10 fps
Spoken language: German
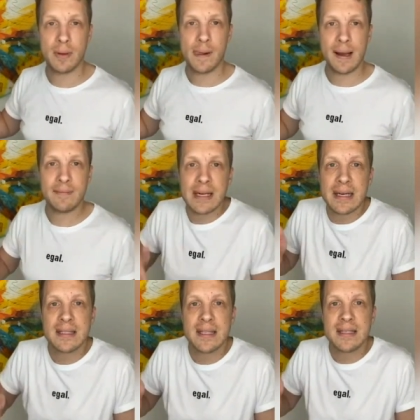Ja, weil
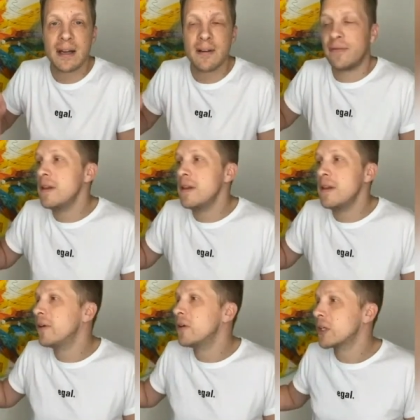dann ist die Sache viel,
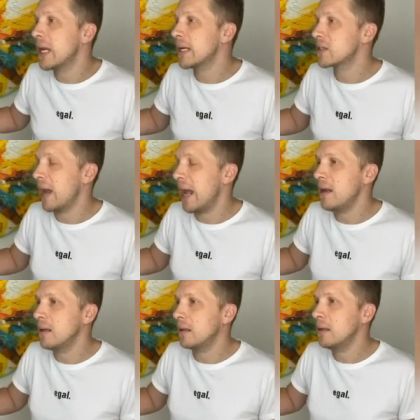viel schneller zu
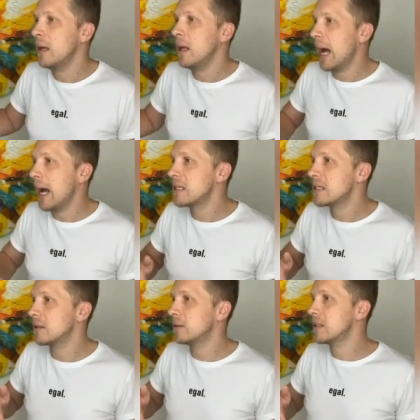Ende,
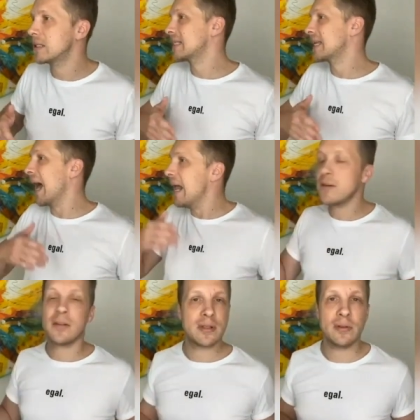als uns das allen
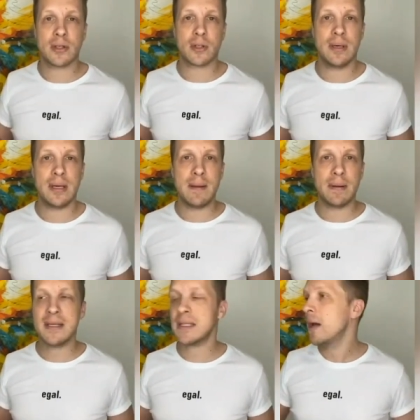sowieso jetzt schon lieb
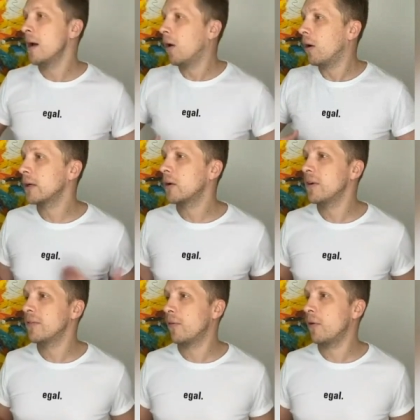ist. Und dann
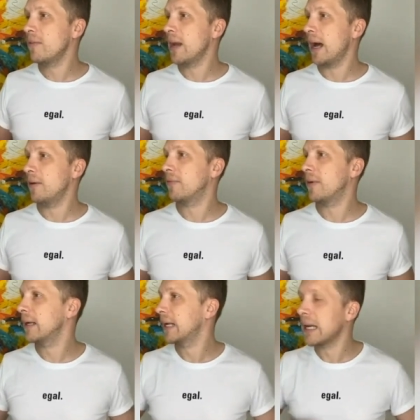können wir vorher wieder
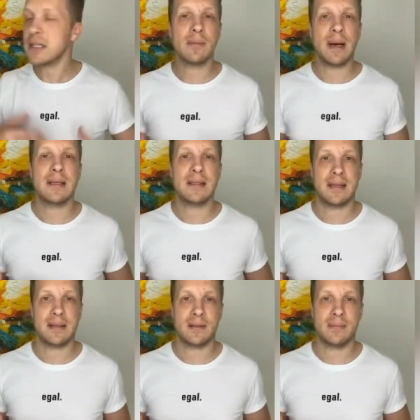anfangen, ganz normale
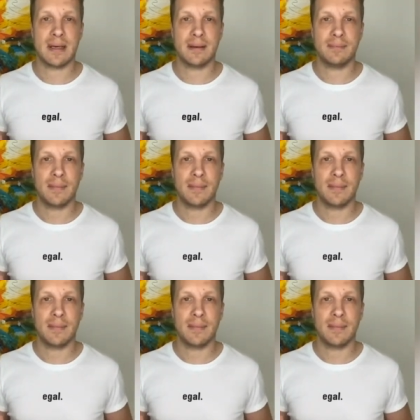Sachen zu machen.